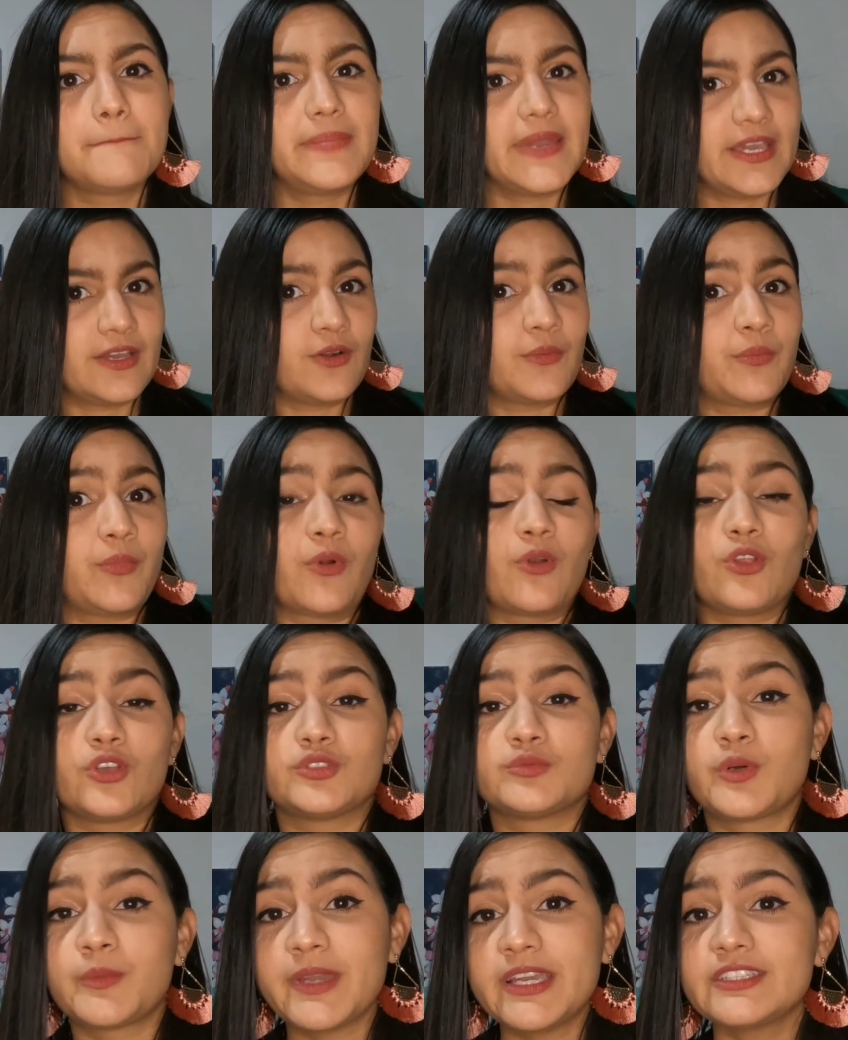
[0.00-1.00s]
pero por
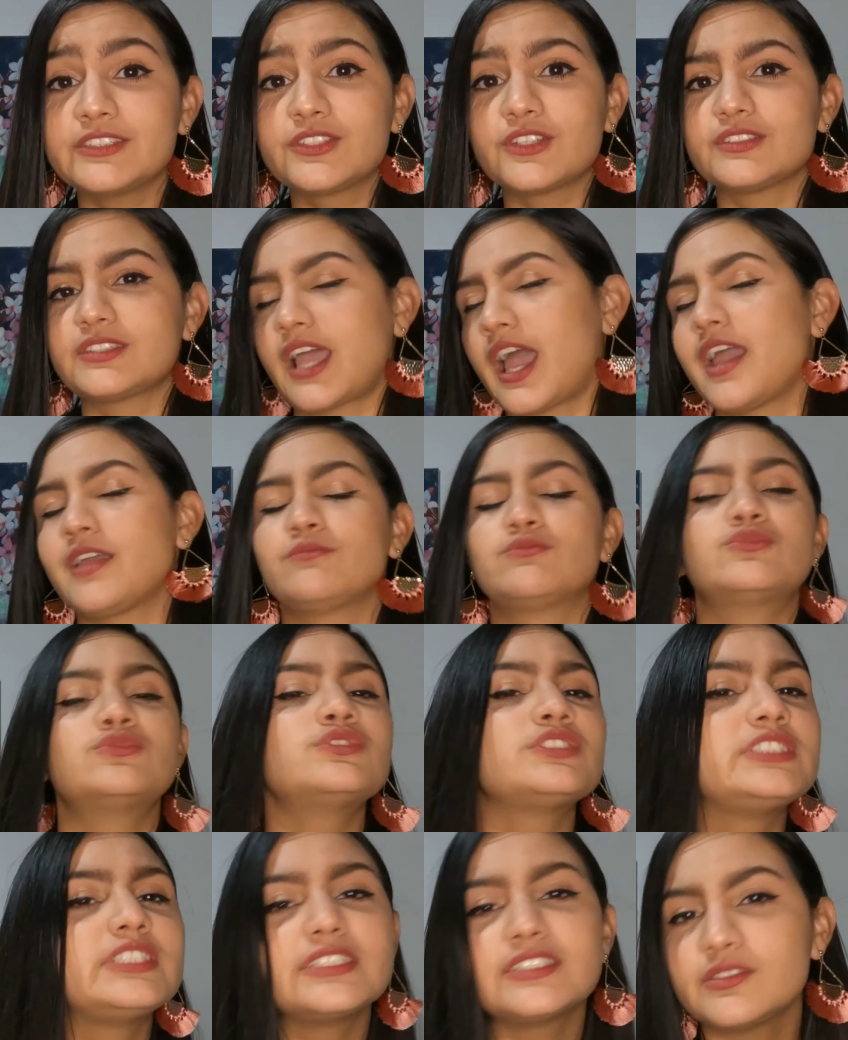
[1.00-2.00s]
los momentos hay
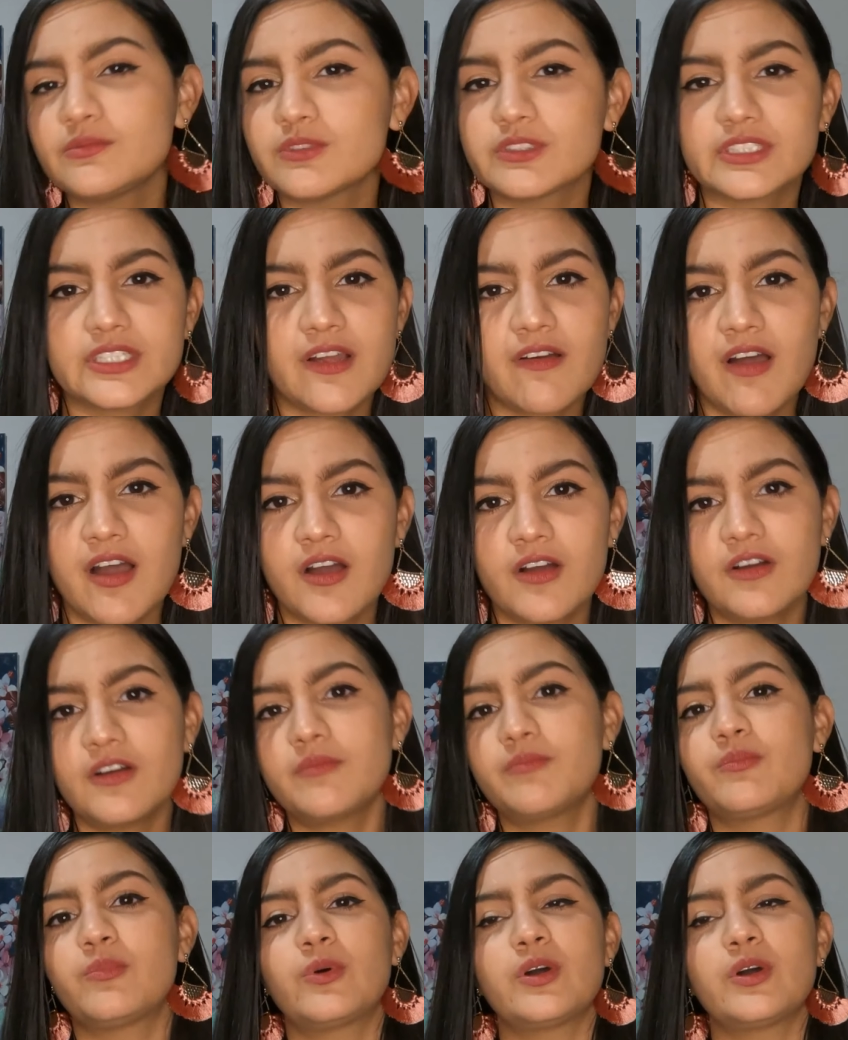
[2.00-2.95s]
muchísimo trabajo,